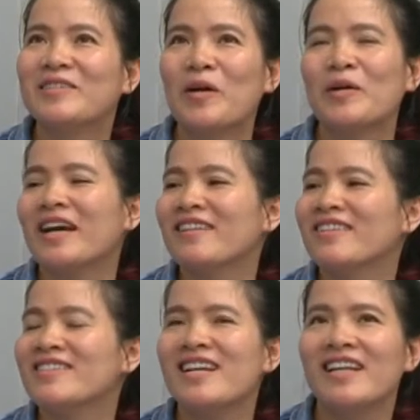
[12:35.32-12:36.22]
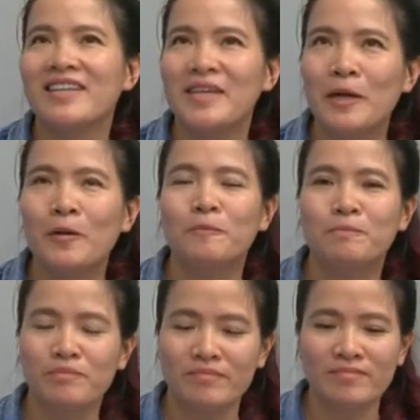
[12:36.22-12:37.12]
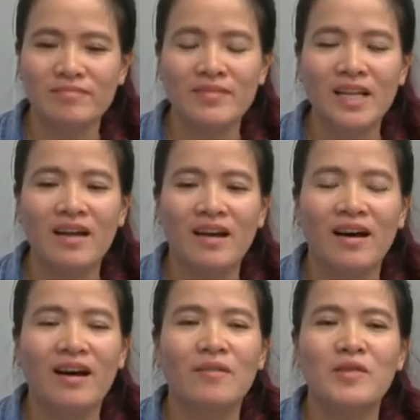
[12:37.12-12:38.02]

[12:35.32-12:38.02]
khó khăn thì rất là nhiều À,